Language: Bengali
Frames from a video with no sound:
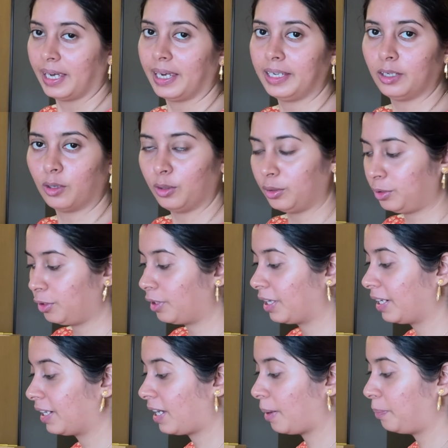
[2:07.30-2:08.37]
এই হলুদ
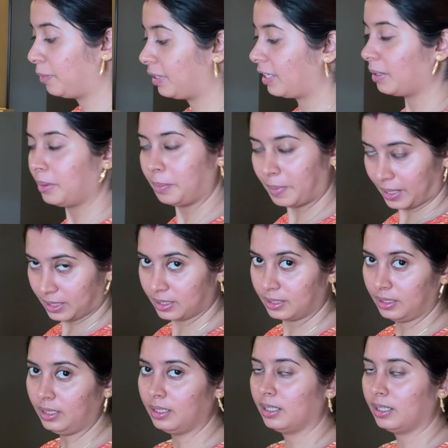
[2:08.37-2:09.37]
রঙের কাপড়টা আমি পাচ্ছি